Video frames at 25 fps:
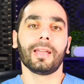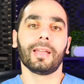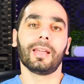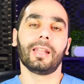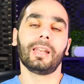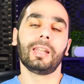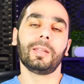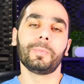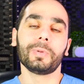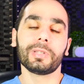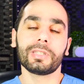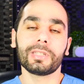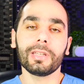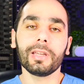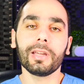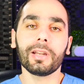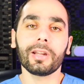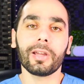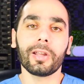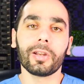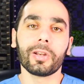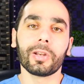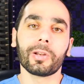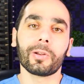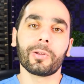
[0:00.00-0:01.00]
اللي
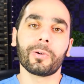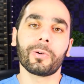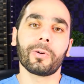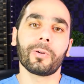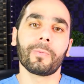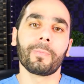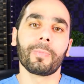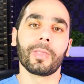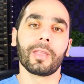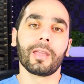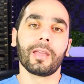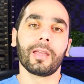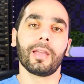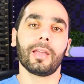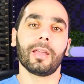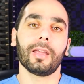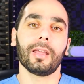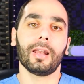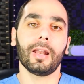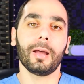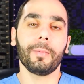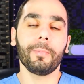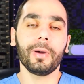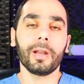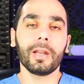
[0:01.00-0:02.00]
بيصير انه
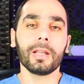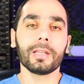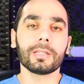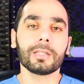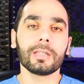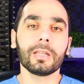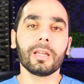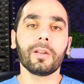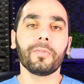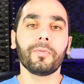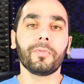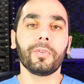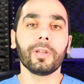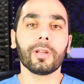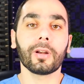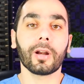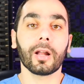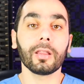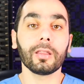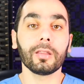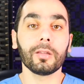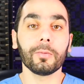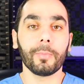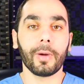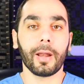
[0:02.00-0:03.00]
لما يصير في
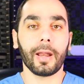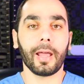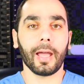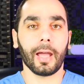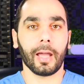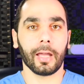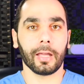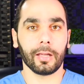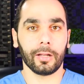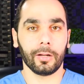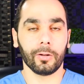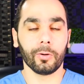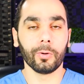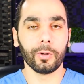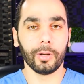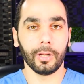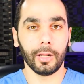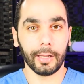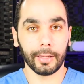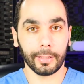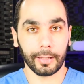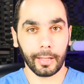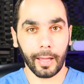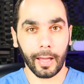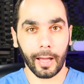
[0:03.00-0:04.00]
رد مناعي اللي هو
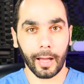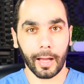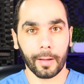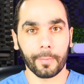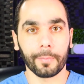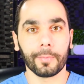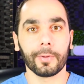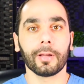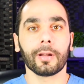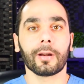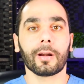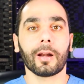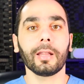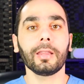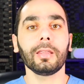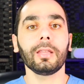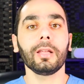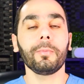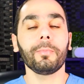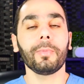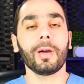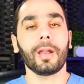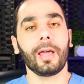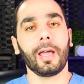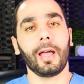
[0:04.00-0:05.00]
الالتهاب الرد
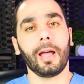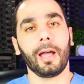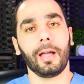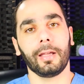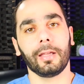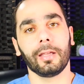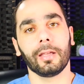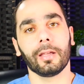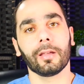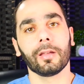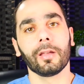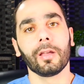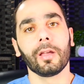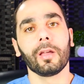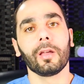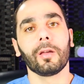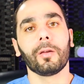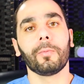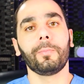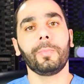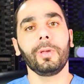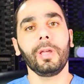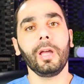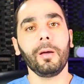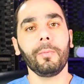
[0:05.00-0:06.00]
المناعي
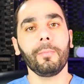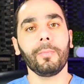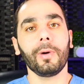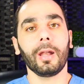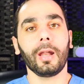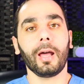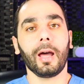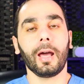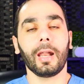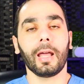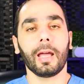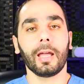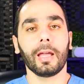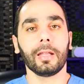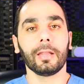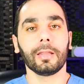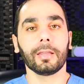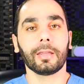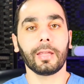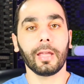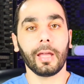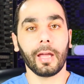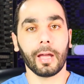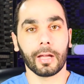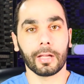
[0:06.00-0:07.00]
بيعمل على
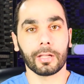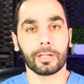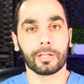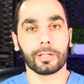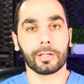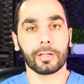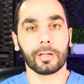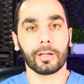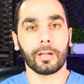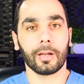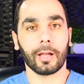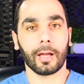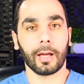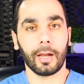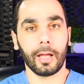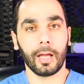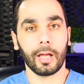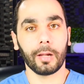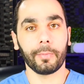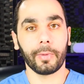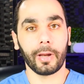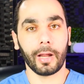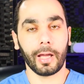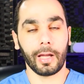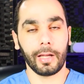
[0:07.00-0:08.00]
انتاج الخلايا
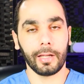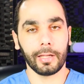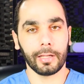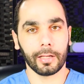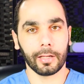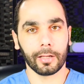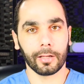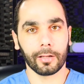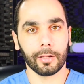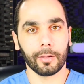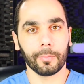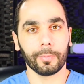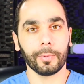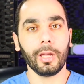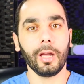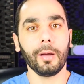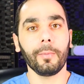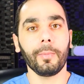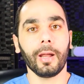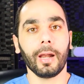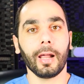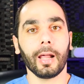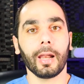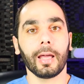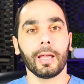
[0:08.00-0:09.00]
المناعيه
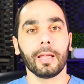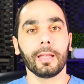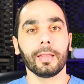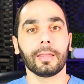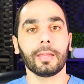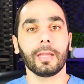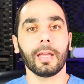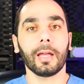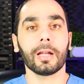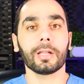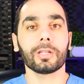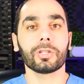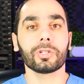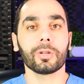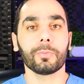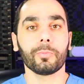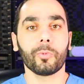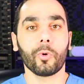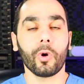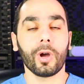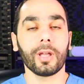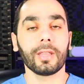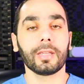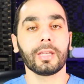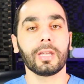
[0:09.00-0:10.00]
بتعمل على انتاج
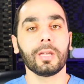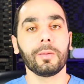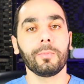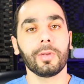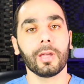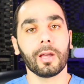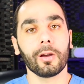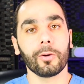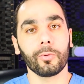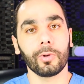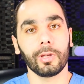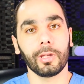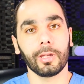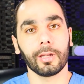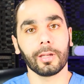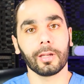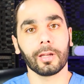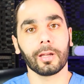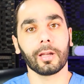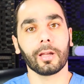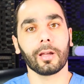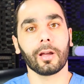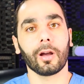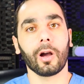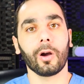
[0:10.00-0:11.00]
مواد
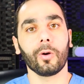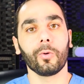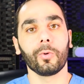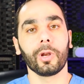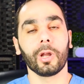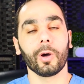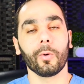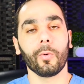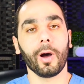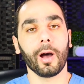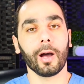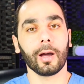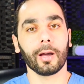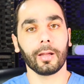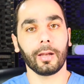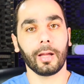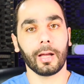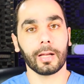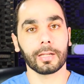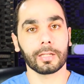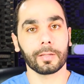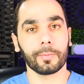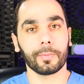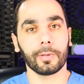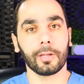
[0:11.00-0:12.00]
كيميائيه او نواقل
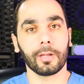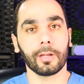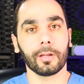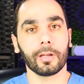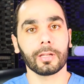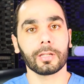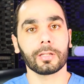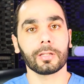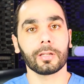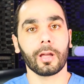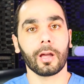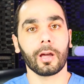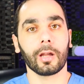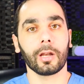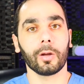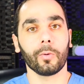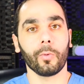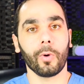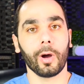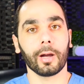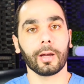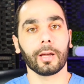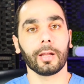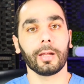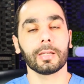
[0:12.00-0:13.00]
عصبيه
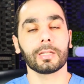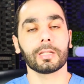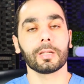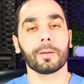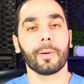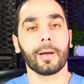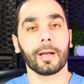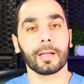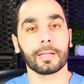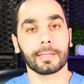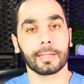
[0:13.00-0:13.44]
نواقل اسمها